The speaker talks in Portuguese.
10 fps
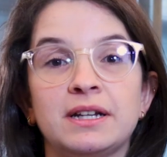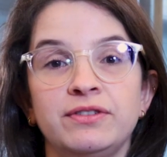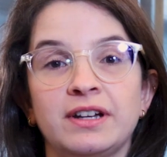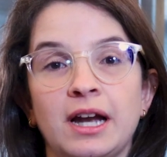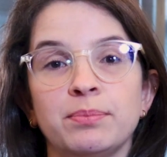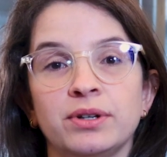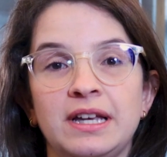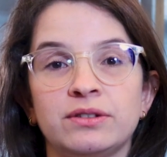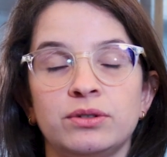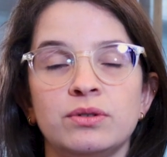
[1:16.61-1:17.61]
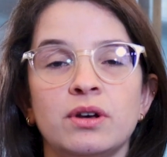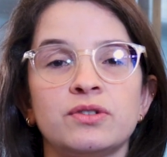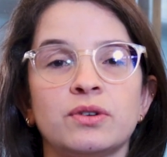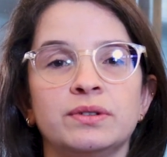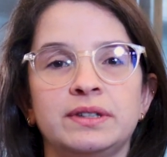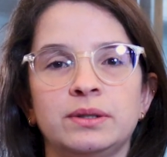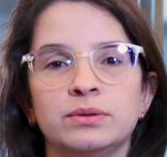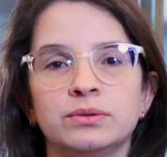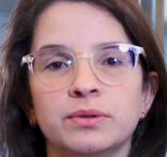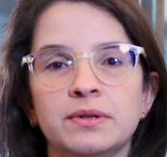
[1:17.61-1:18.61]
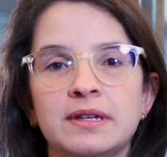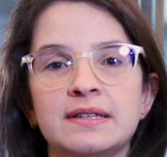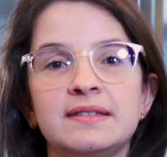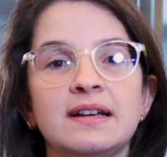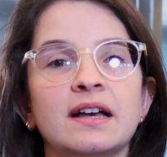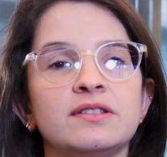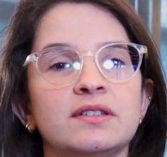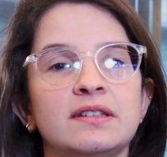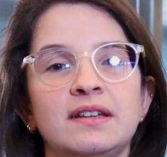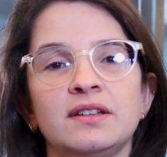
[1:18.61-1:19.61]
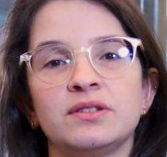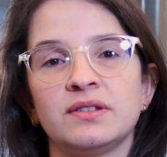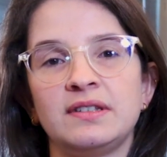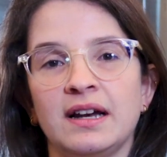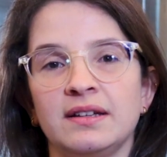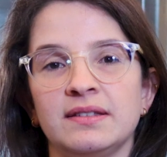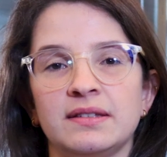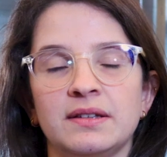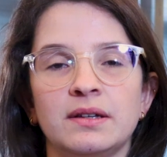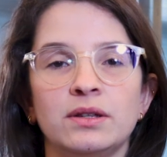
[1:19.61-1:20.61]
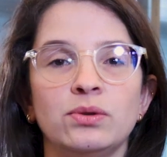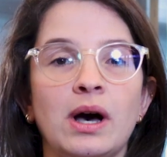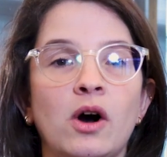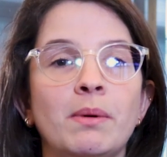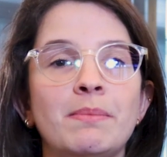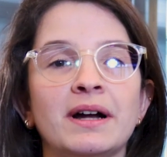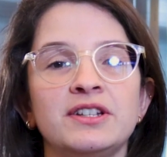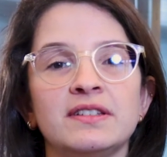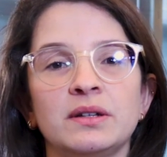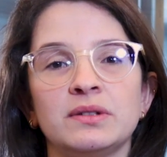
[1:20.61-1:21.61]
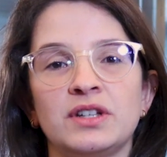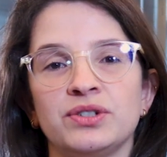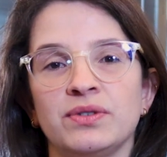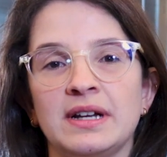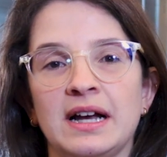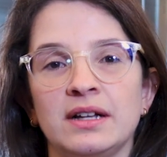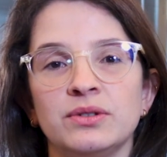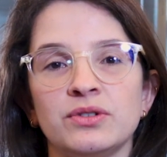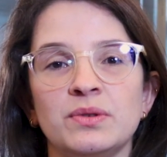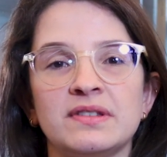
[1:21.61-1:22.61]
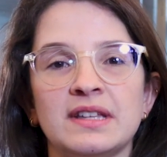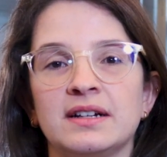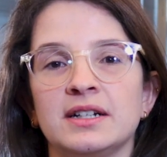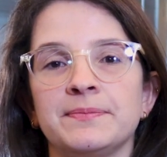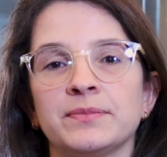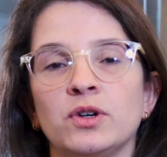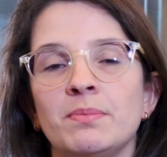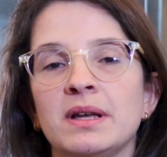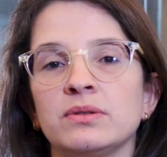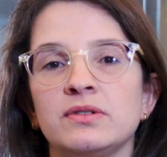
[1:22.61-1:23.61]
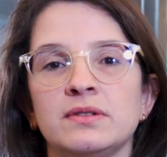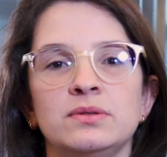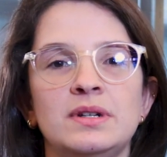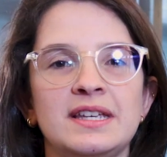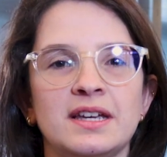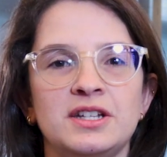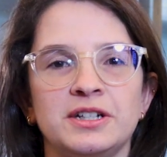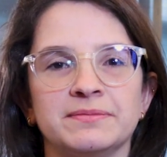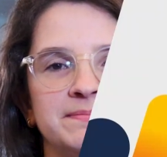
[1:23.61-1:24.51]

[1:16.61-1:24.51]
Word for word: Para ficar por dentro do nosso conteúdo, siga as nossas redes sociais, no arroba Batista Advogados no Instagram ou Belus no LinkedIn.